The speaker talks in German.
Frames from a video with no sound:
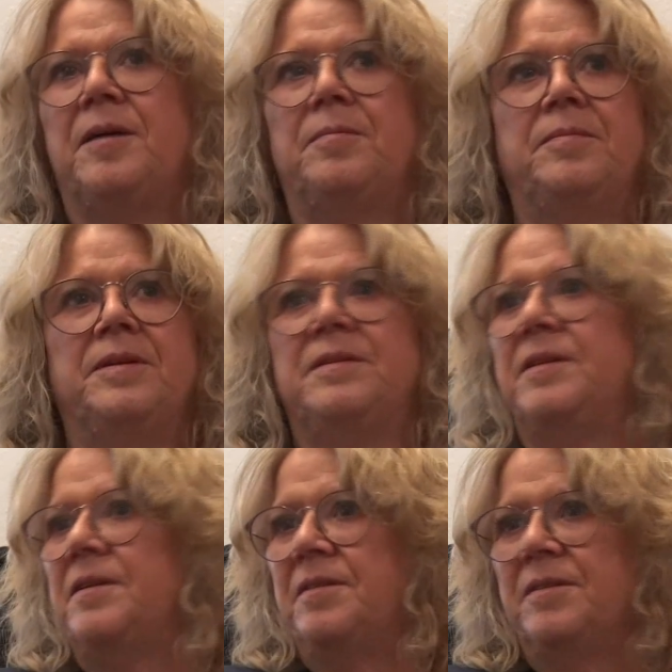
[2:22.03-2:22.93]
haben in
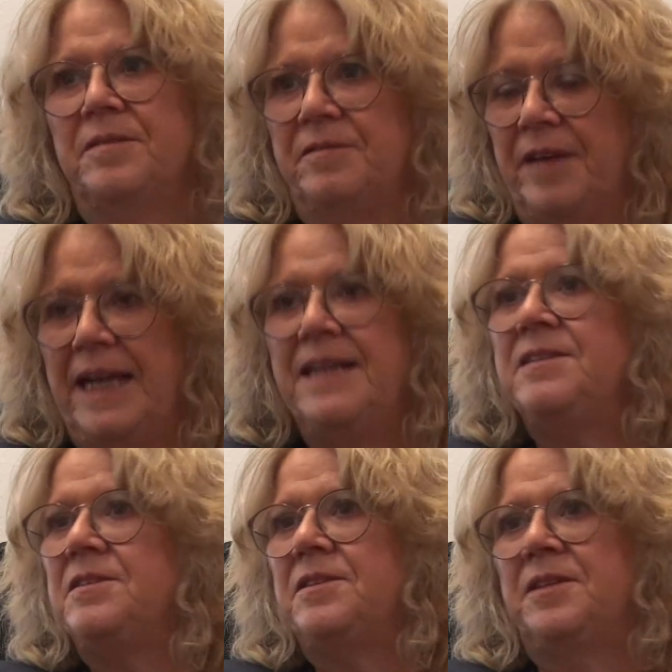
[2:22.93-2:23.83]
der
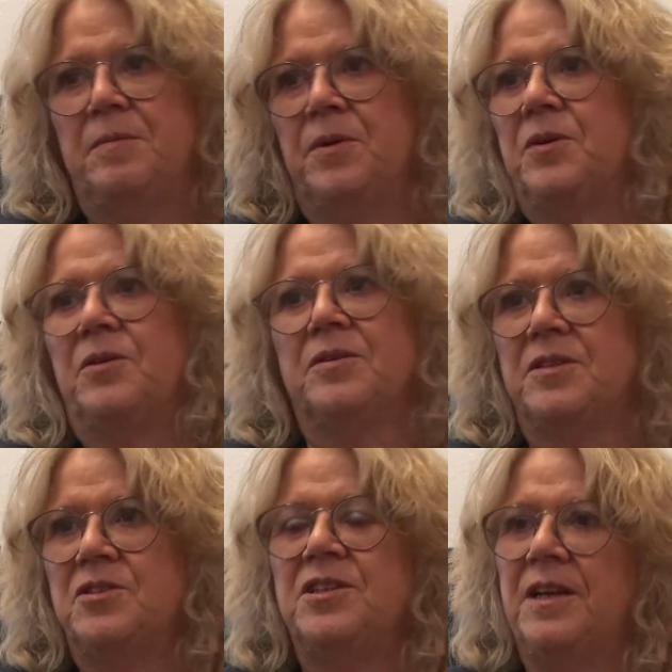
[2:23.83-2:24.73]
Welt immer noch
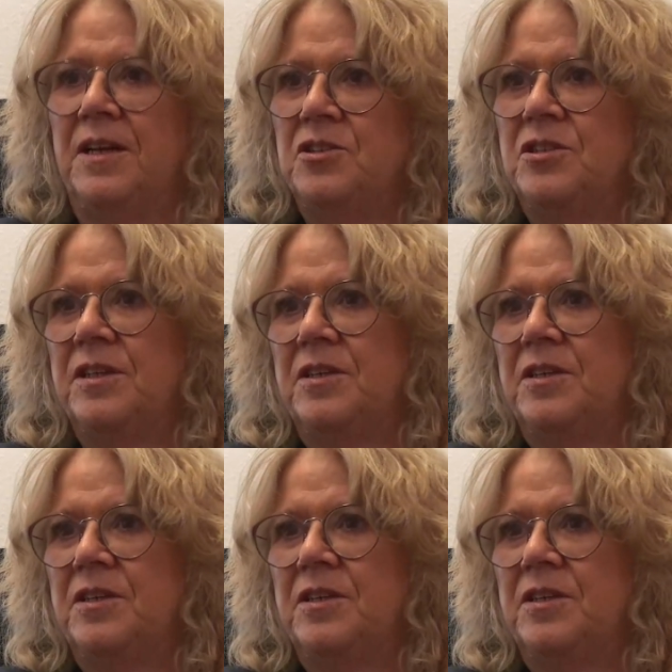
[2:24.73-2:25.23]
nicht die gleichen